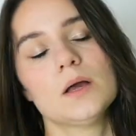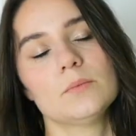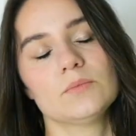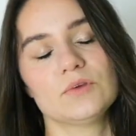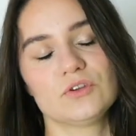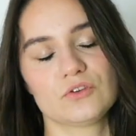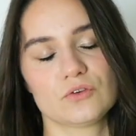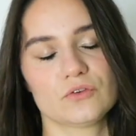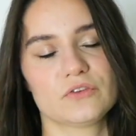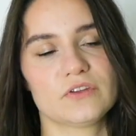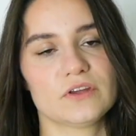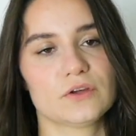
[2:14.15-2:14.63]

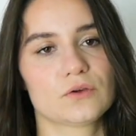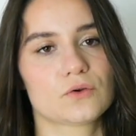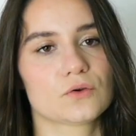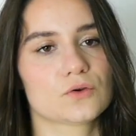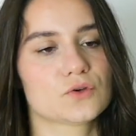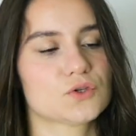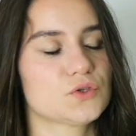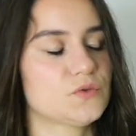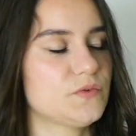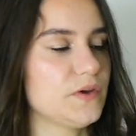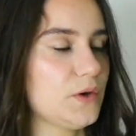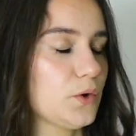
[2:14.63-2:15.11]
mais je sais
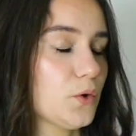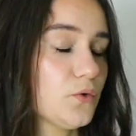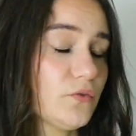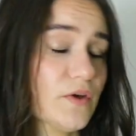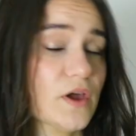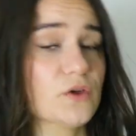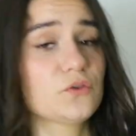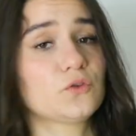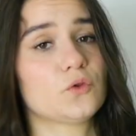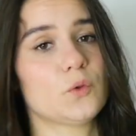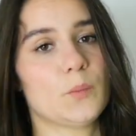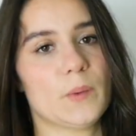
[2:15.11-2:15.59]
que je vais
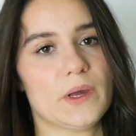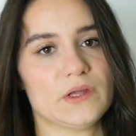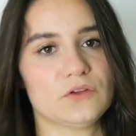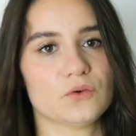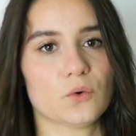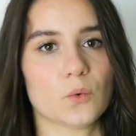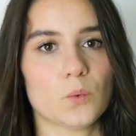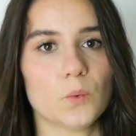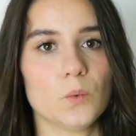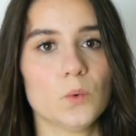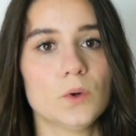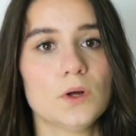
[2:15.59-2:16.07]
refaire ce
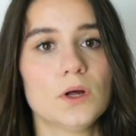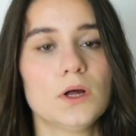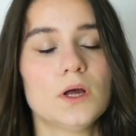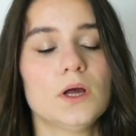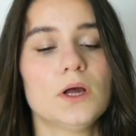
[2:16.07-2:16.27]
patron.